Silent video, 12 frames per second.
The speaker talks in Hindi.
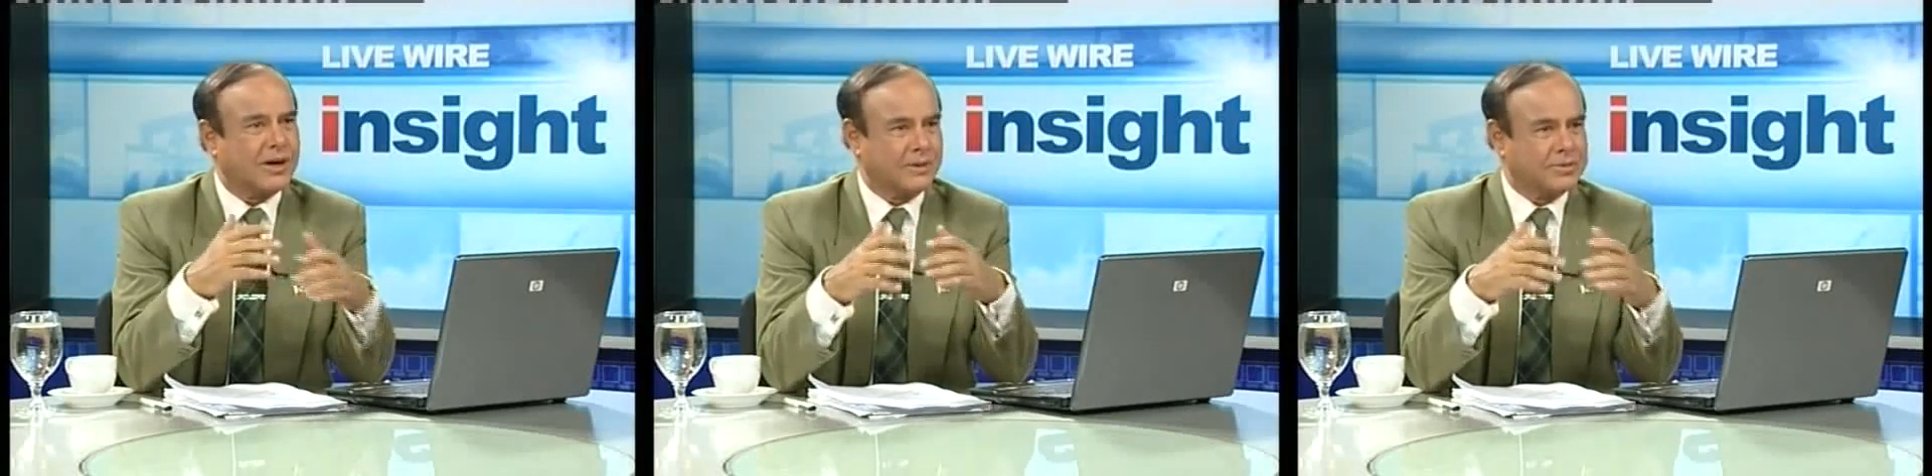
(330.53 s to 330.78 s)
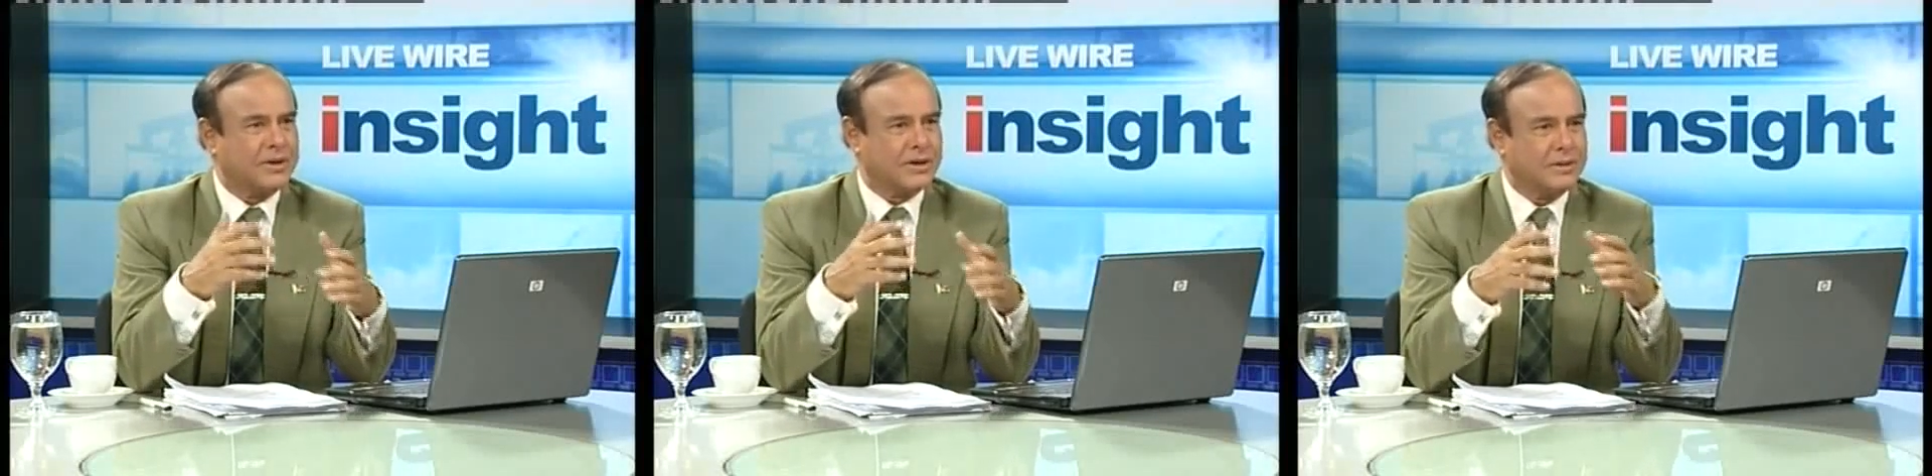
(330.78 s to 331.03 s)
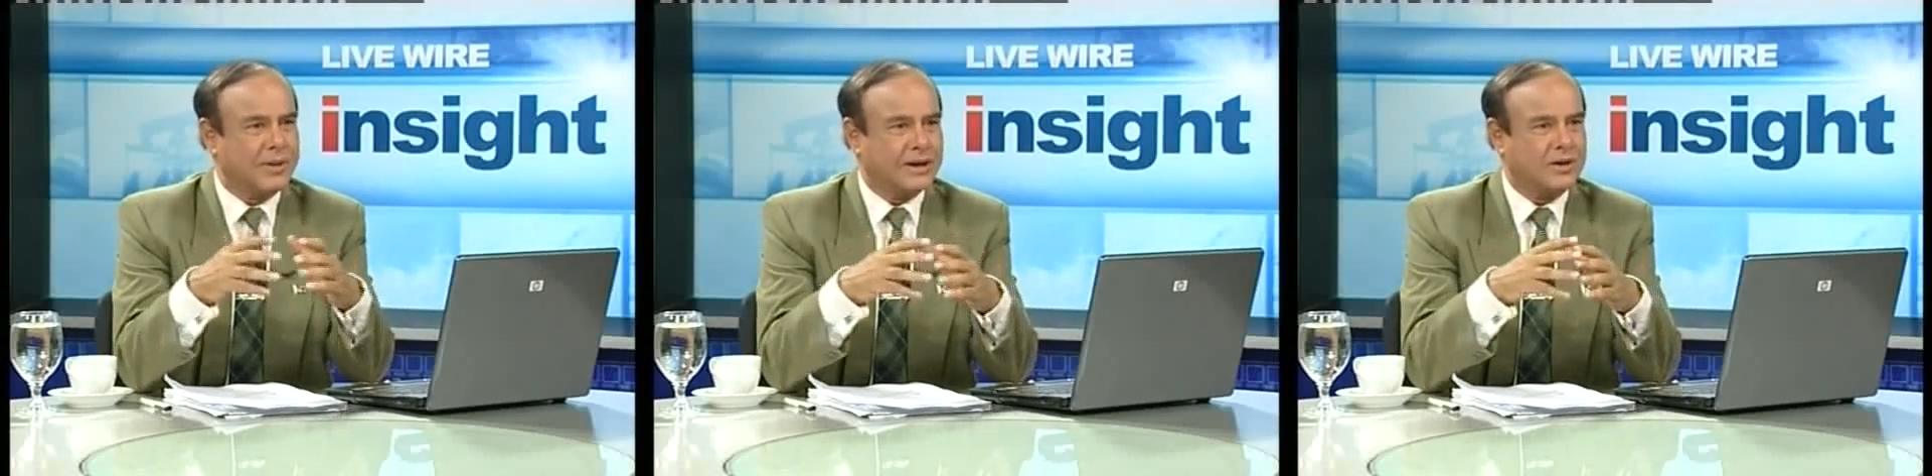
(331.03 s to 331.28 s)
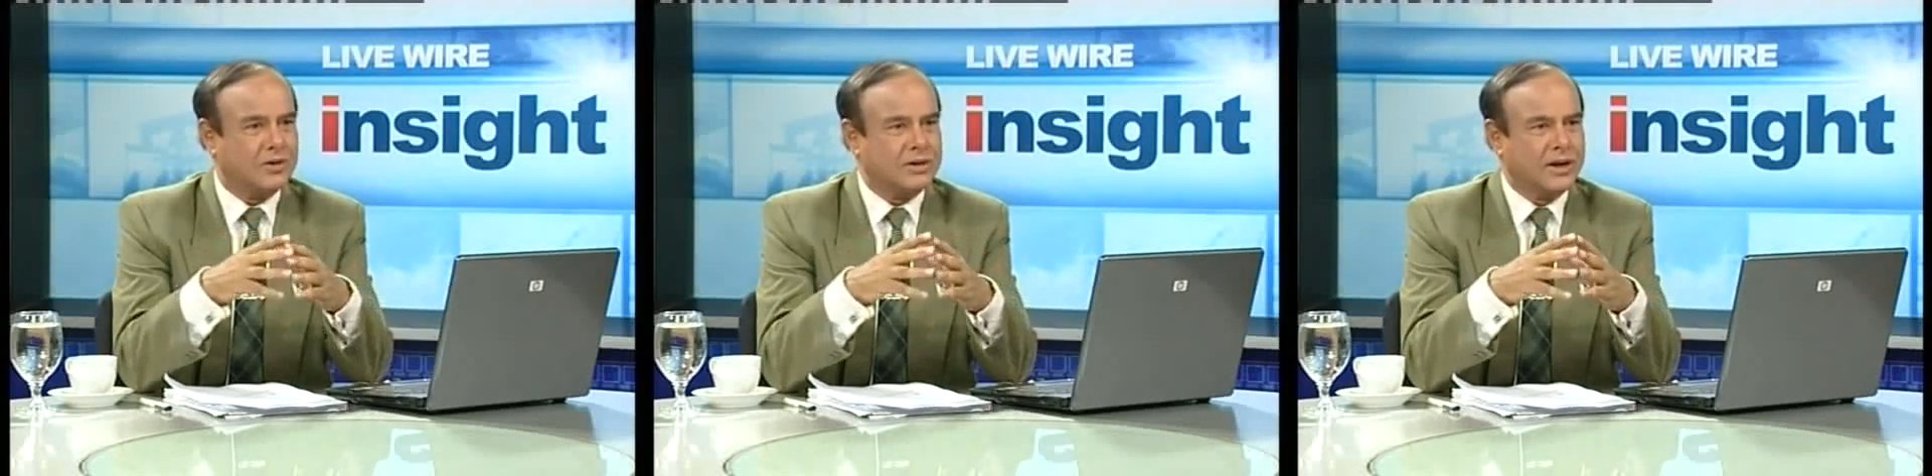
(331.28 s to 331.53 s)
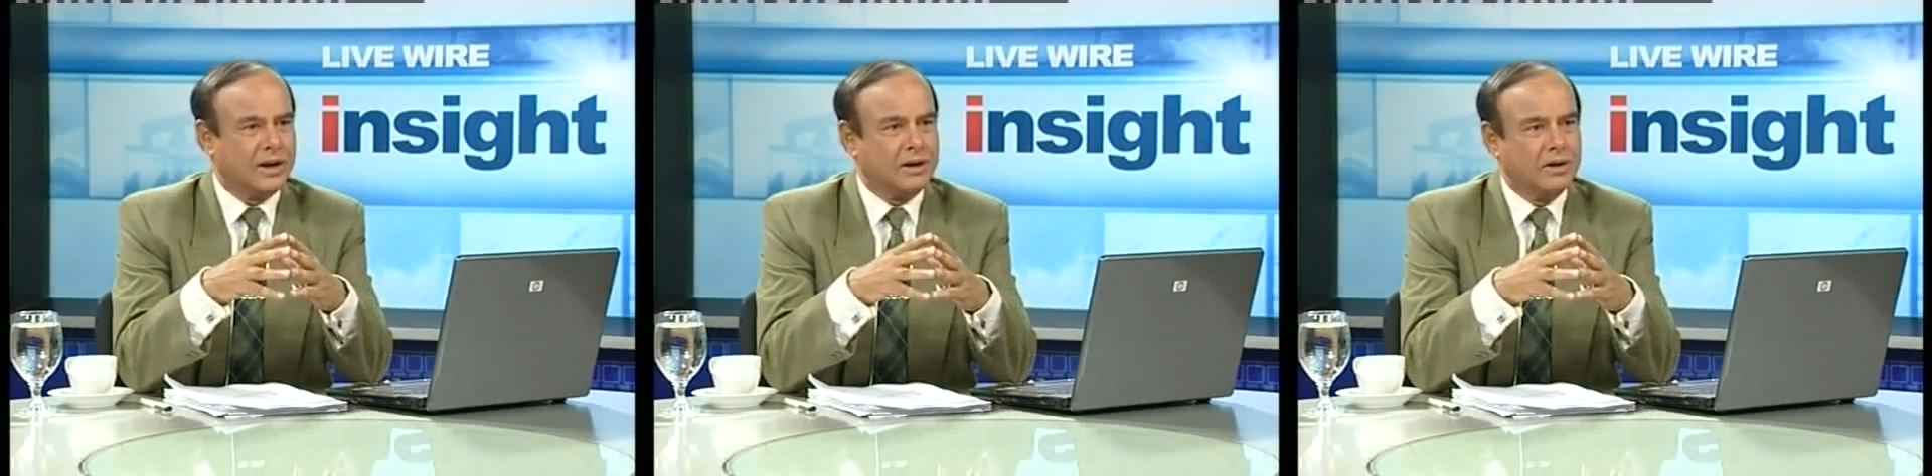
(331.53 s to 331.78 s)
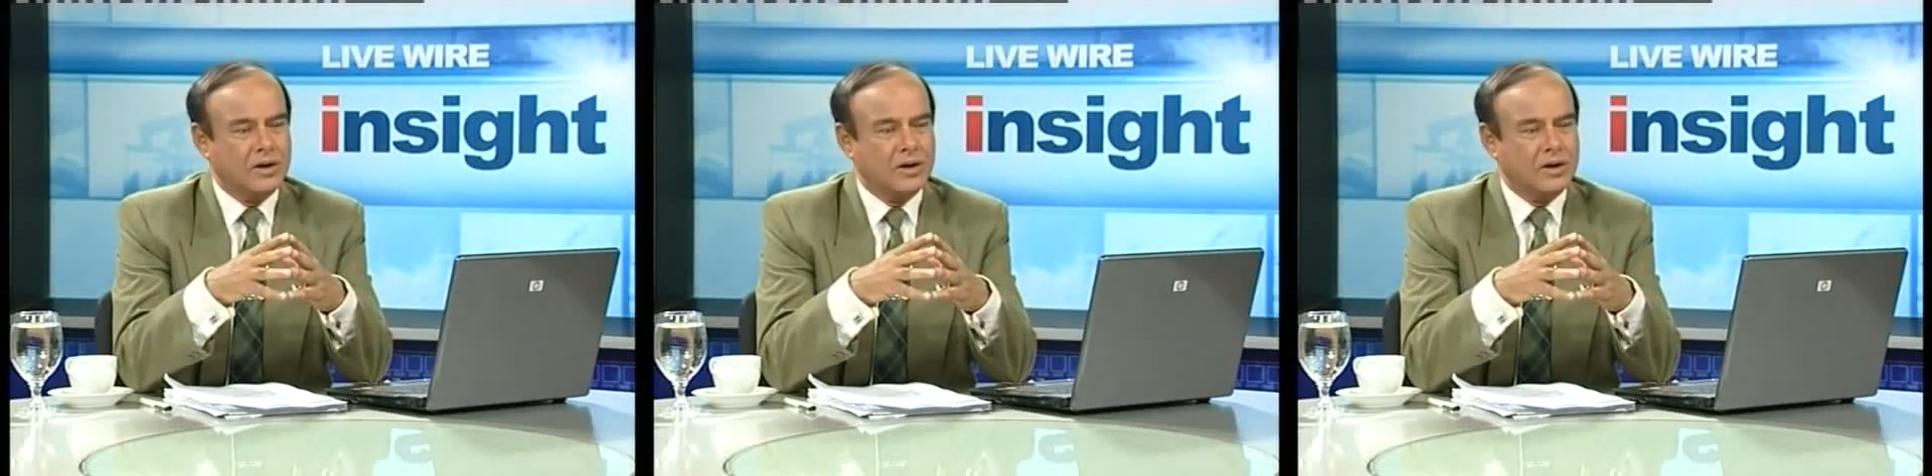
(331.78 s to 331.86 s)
करप्शन की बातें होती हैं ना